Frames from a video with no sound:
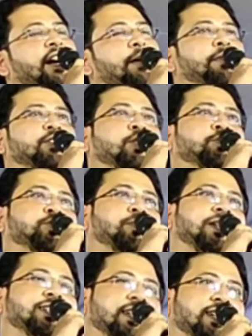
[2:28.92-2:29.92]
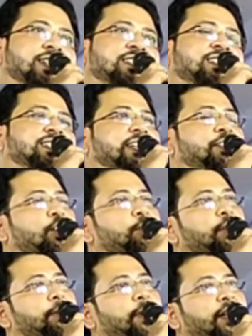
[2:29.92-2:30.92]
আমরা সব সময় জেনে এসেছি যে
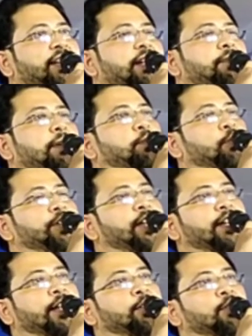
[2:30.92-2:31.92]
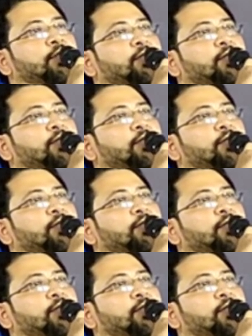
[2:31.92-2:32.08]
ধর্মের পার্টি আমরা পড়ি না কেন